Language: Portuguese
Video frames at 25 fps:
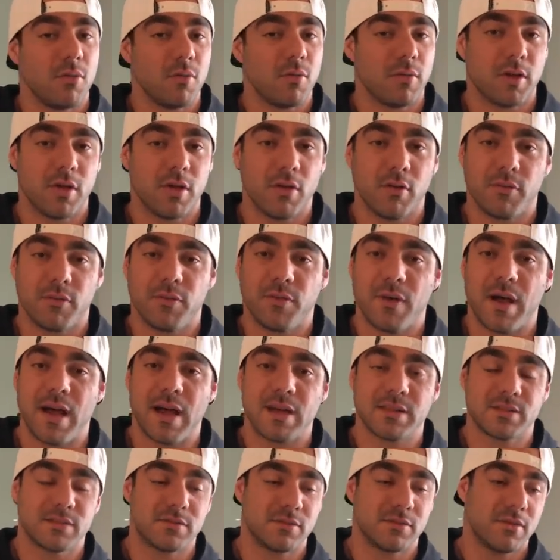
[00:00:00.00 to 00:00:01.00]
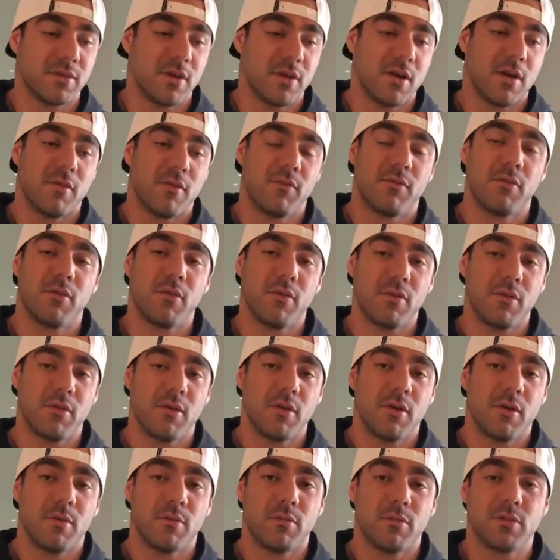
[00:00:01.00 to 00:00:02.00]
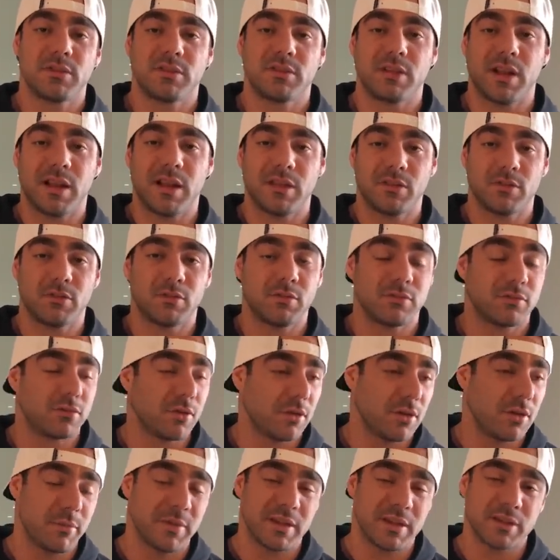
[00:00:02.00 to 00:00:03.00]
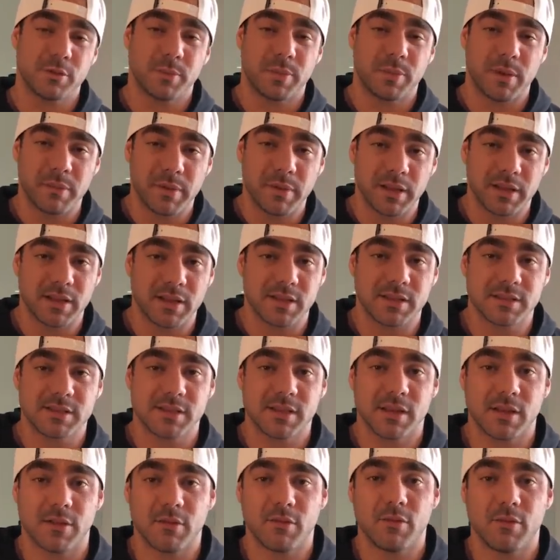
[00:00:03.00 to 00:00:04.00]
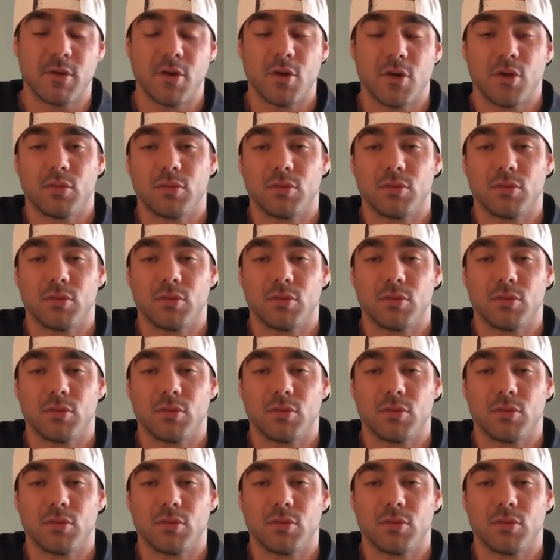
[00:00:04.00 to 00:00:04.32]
o que eu faço, vou mostrar toda a minha suplementação,